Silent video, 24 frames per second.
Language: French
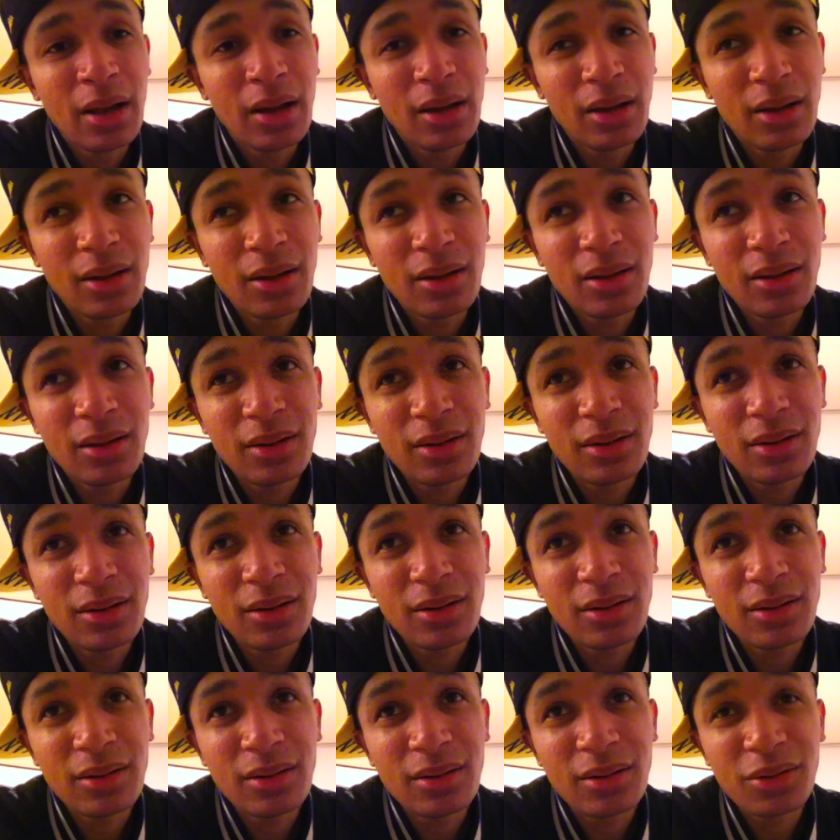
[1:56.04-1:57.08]

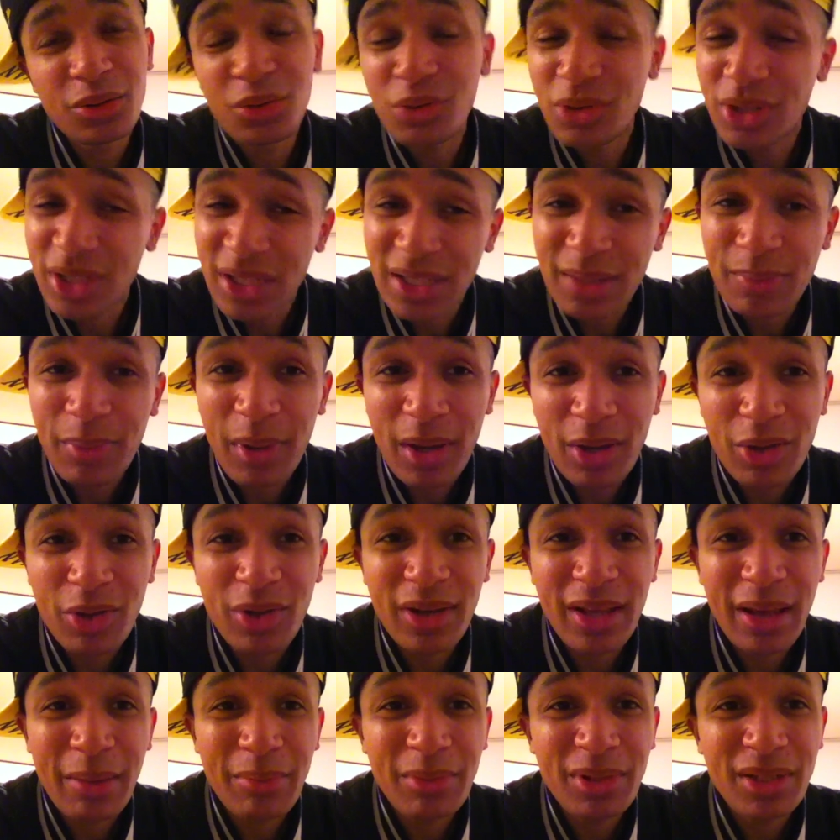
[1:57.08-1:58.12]
Euh, donc j'espère
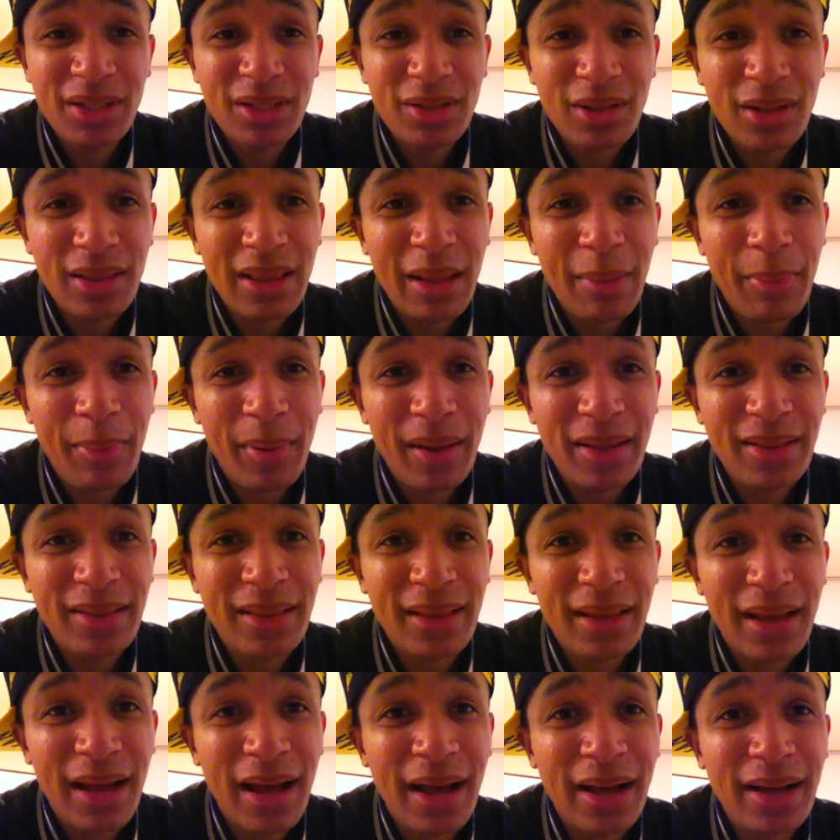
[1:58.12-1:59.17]
que Liam Neeson n'a pas
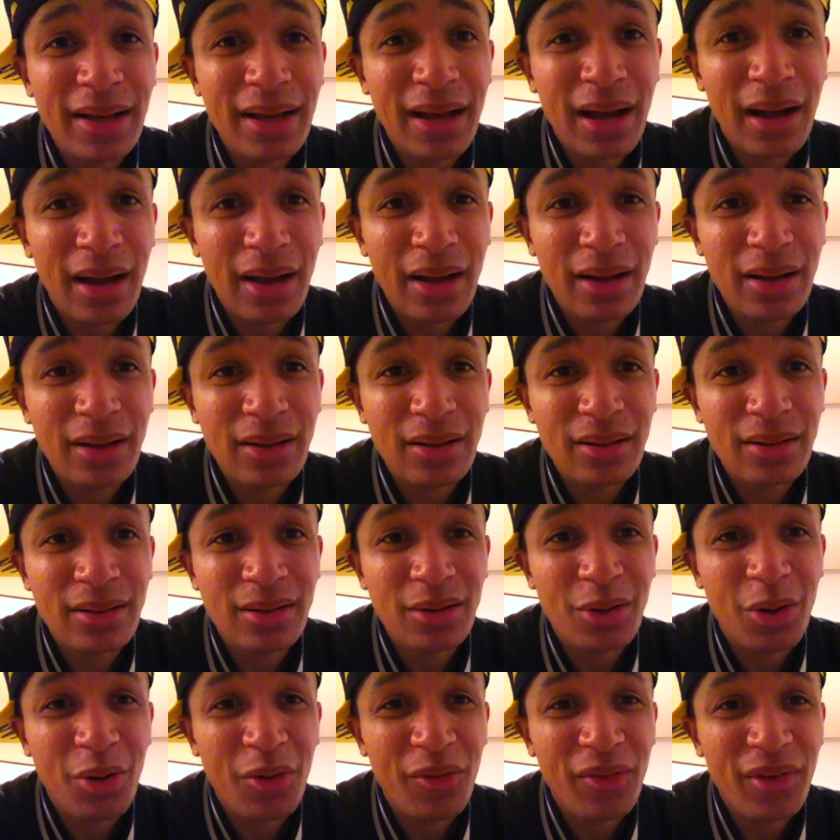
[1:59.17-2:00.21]
été ingrat
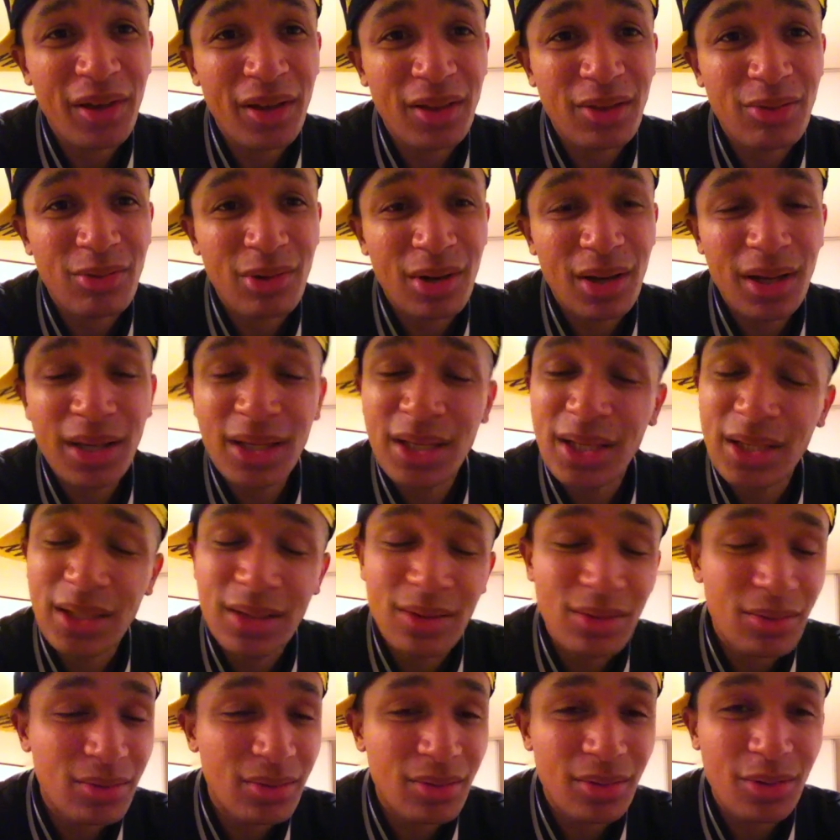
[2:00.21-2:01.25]
euh, envers toi et qu'il
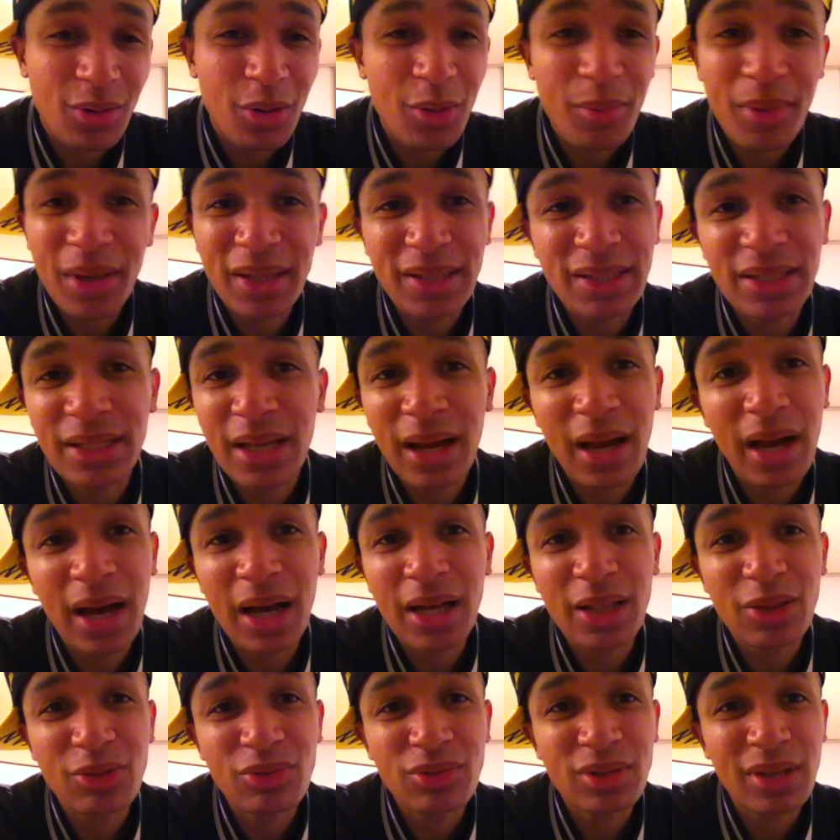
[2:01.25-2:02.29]
te
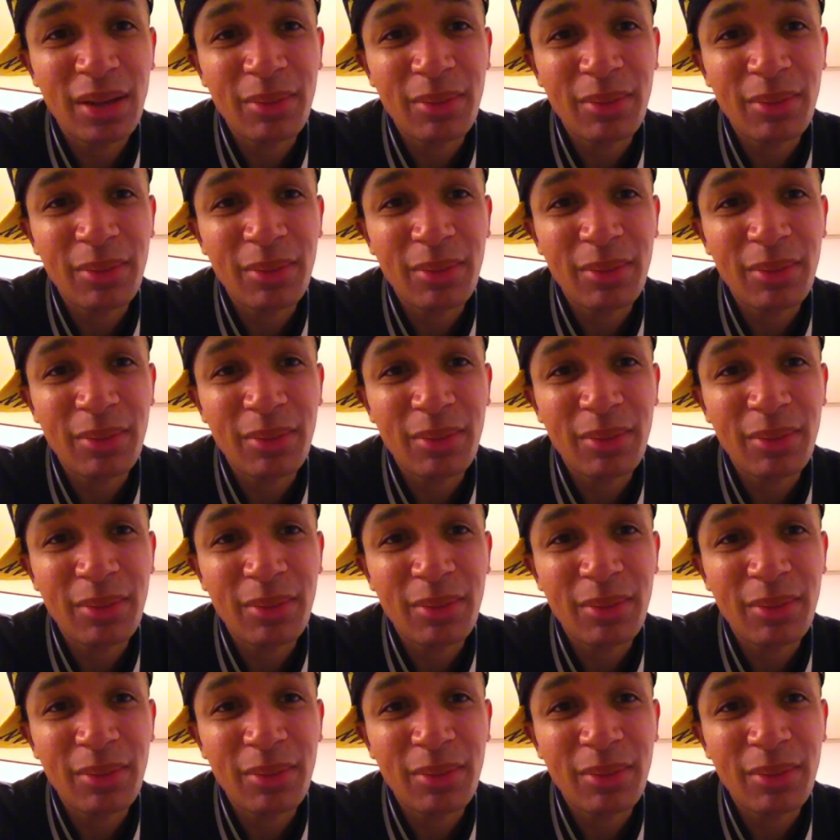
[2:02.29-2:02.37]
remerciera à tout